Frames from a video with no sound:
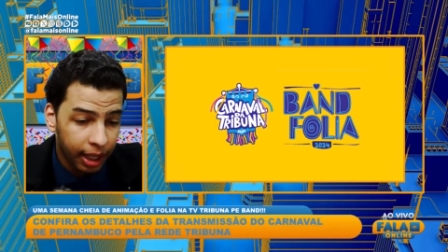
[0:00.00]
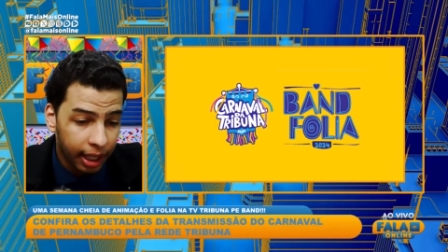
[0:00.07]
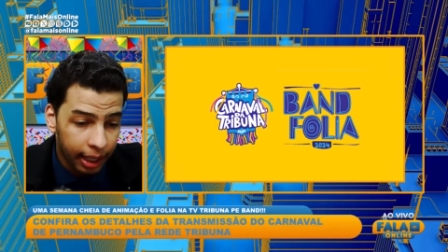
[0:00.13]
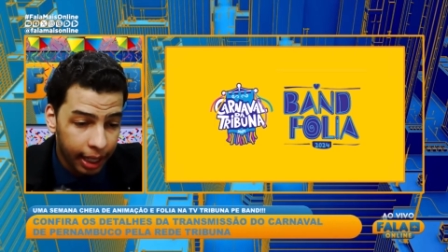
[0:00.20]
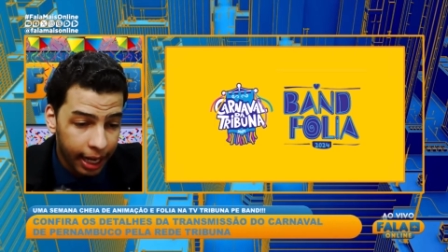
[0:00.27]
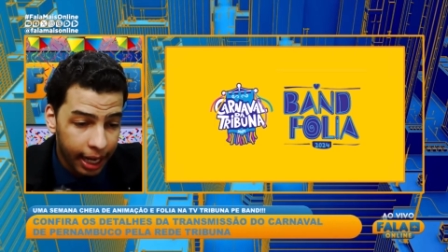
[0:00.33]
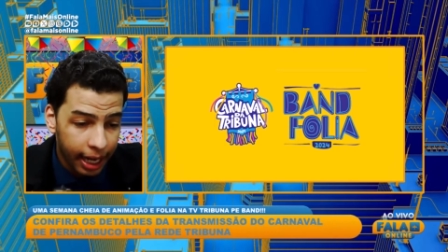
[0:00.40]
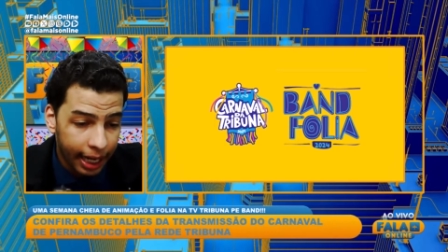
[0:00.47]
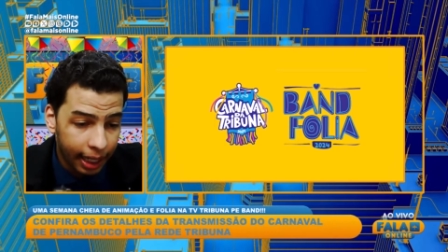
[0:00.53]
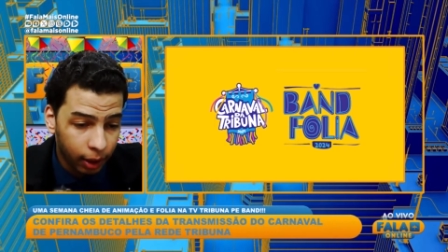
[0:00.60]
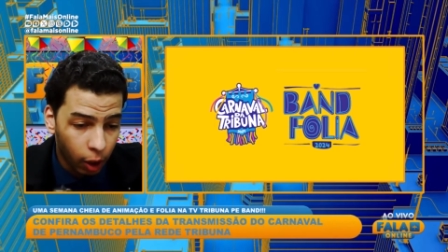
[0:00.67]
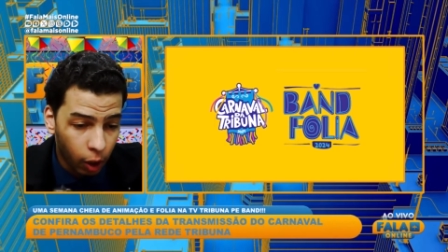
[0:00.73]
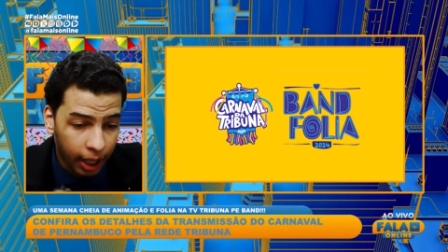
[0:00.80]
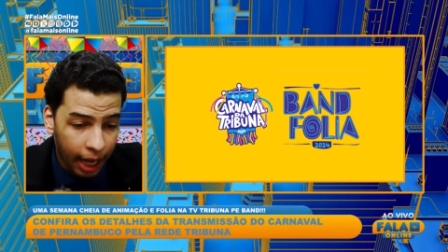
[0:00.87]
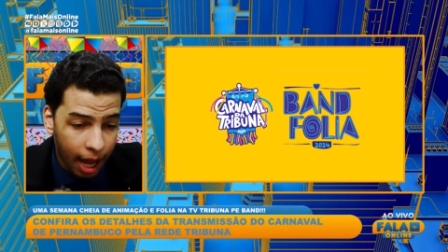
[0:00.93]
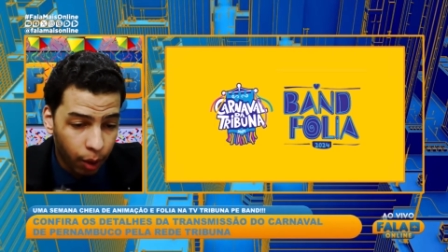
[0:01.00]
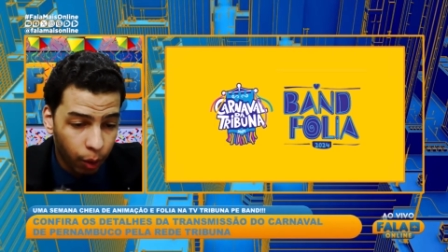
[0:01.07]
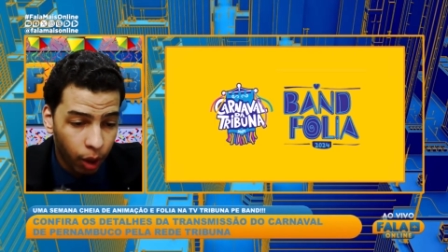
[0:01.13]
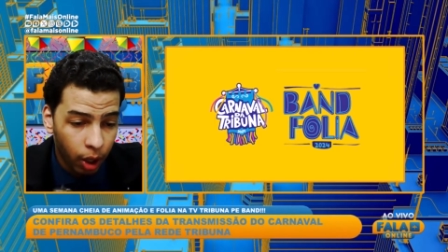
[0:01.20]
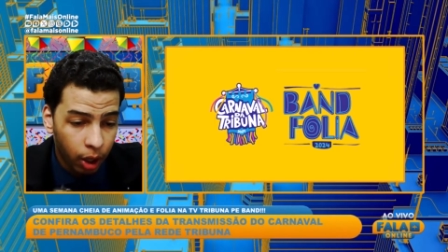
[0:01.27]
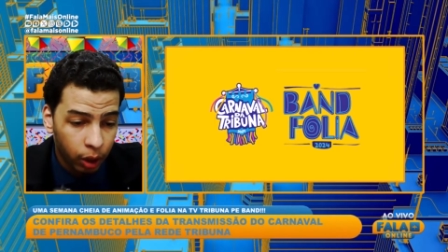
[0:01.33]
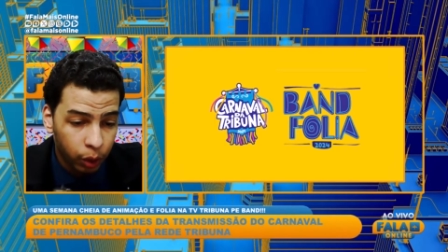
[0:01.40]
é,
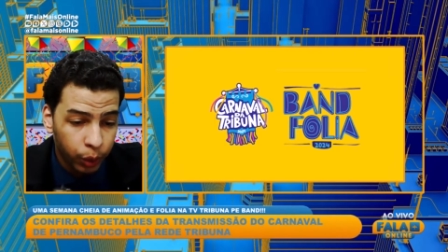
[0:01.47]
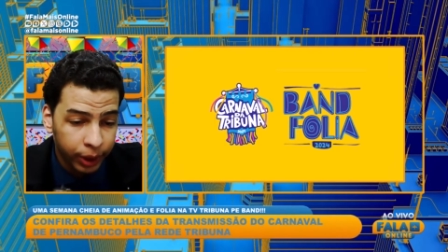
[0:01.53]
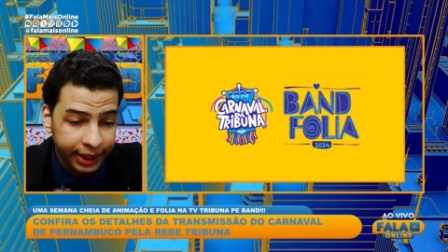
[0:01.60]
local do